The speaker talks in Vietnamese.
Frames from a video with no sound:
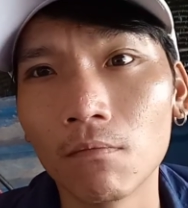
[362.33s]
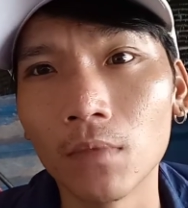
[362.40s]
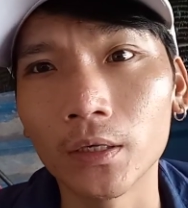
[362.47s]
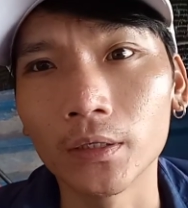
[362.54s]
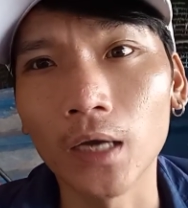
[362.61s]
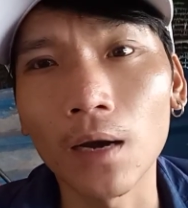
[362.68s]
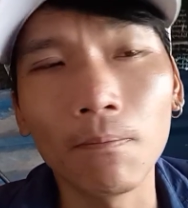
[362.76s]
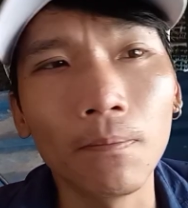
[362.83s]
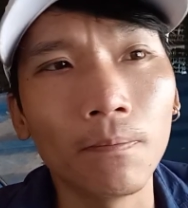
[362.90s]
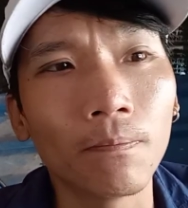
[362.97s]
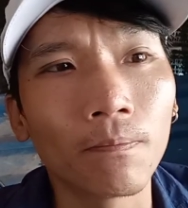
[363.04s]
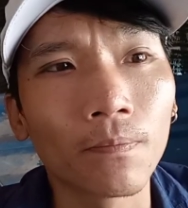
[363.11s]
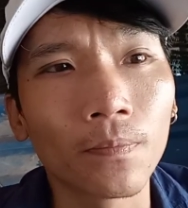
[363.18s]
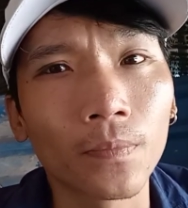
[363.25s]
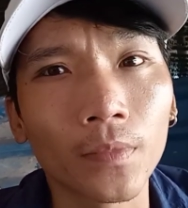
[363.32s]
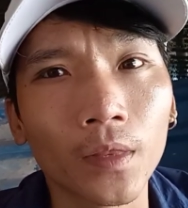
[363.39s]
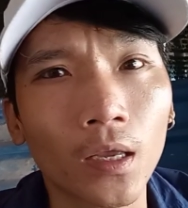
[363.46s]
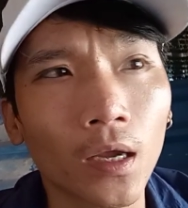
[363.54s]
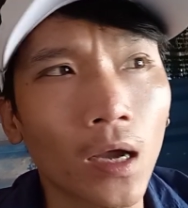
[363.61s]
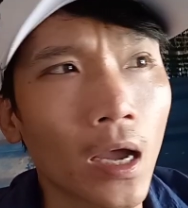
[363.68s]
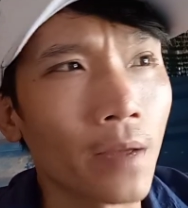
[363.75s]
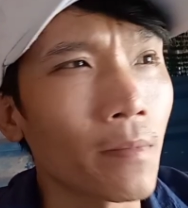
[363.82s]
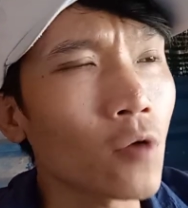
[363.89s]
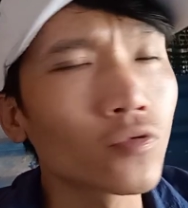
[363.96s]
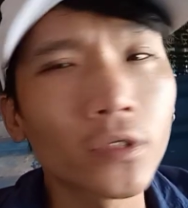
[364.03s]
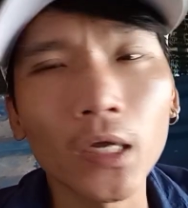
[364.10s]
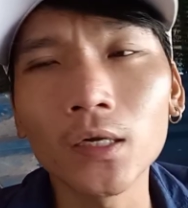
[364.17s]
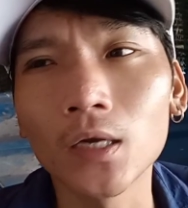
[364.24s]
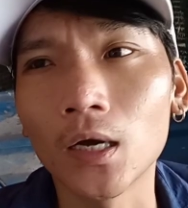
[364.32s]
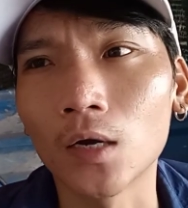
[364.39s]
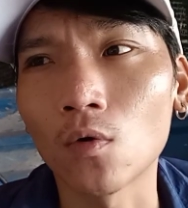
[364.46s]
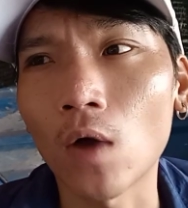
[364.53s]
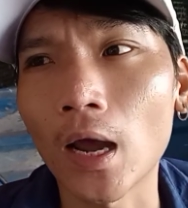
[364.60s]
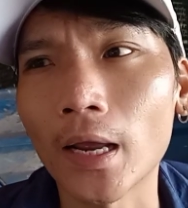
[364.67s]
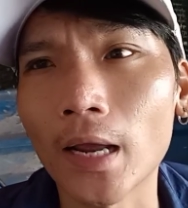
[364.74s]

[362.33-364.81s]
mình ngâm hay móc xích ở